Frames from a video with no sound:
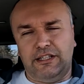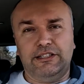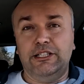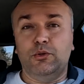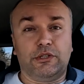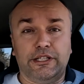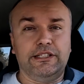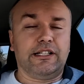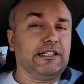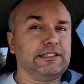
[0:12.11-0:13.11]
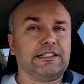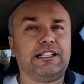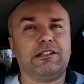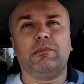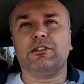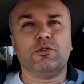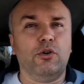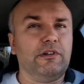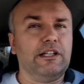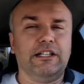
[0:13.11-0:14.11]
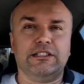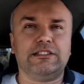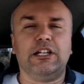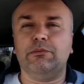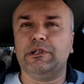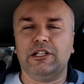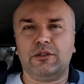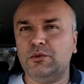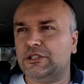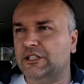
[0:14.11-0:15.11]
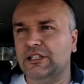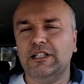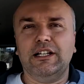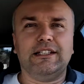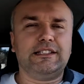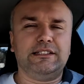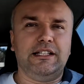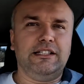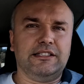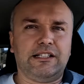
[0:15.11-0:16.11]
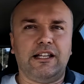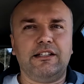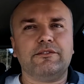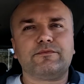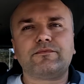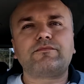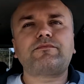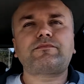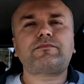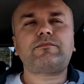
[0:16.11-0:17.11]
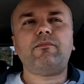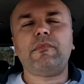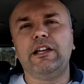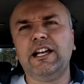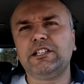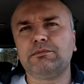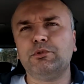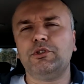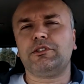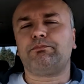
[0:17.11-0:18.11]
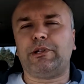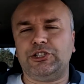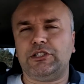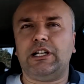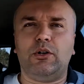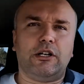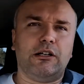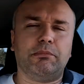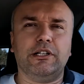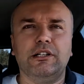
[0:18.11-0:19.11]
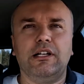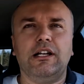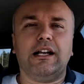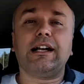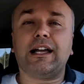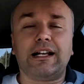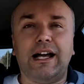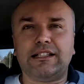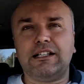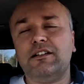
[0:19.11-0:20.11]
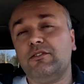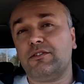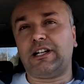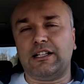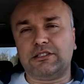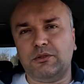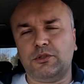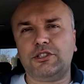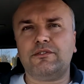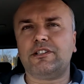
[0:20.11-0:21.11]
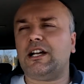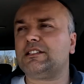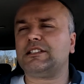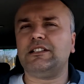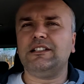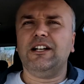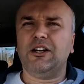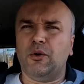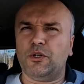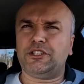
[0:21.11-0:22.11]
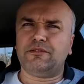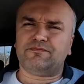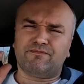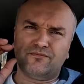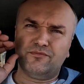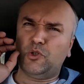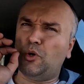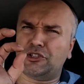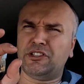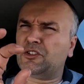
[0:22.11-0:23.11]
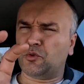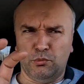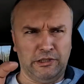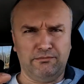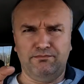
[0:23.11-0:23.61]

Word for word: Россия, Украина, Казахстан, Молдова, я не знаю, Беларусь и соседние страны. Я сейчас буду посчитаю как бы кратко, вкратце, очень вкратце, очень, очень грубо.